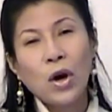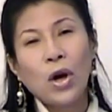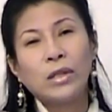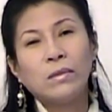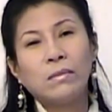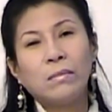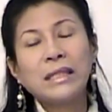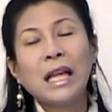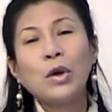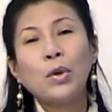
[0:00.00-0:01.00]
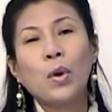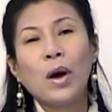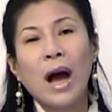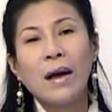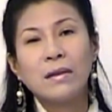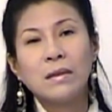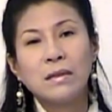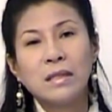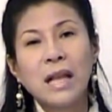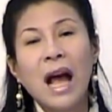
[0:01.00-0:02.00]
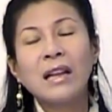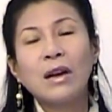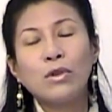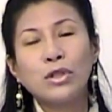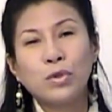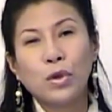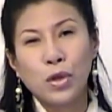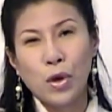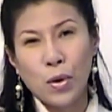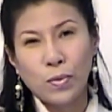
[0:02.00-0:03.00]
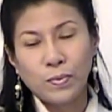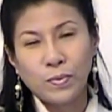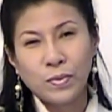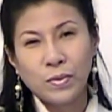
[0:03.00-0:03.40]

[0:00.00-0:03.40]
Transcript: Ngayon, matanong ko nga, saan ang gusto niyo?